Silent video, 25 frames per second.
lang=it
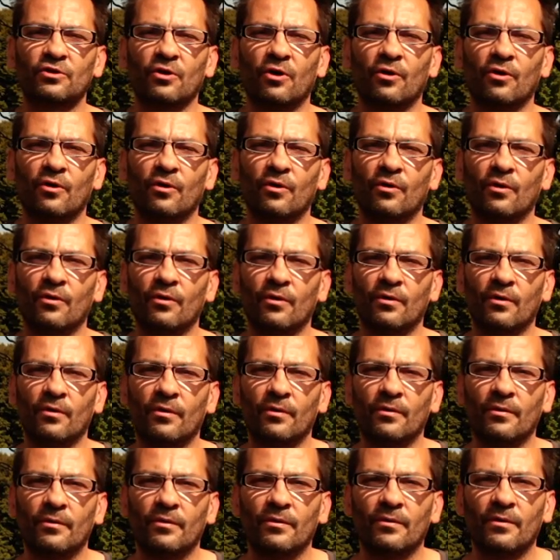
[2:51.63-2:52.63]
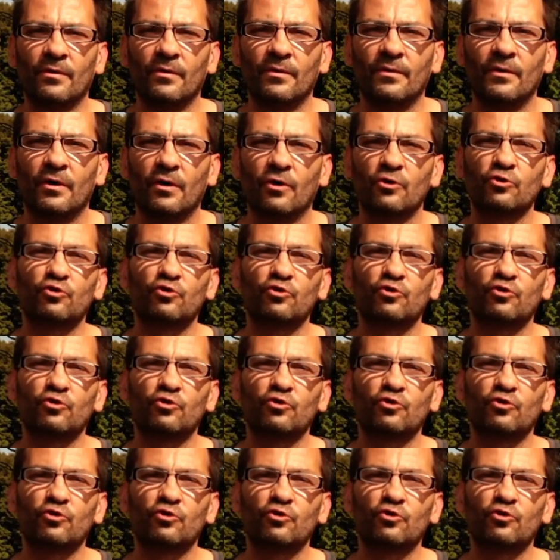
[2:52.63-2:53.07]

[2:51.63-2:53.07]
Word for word: ho